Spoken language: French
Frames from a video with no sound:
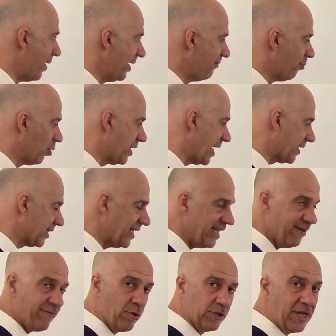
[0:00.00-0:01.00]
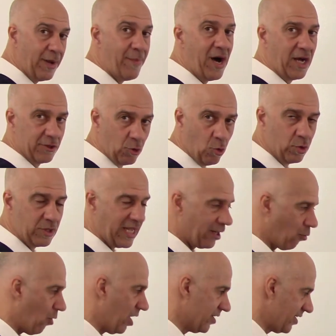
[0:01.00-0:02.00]
Il faut regarder les fondamentaux de la
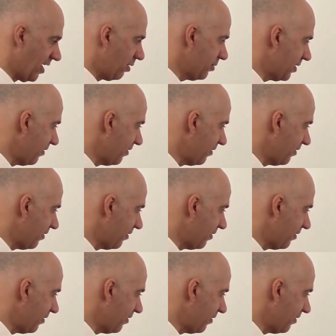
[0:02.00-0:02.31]
croissance,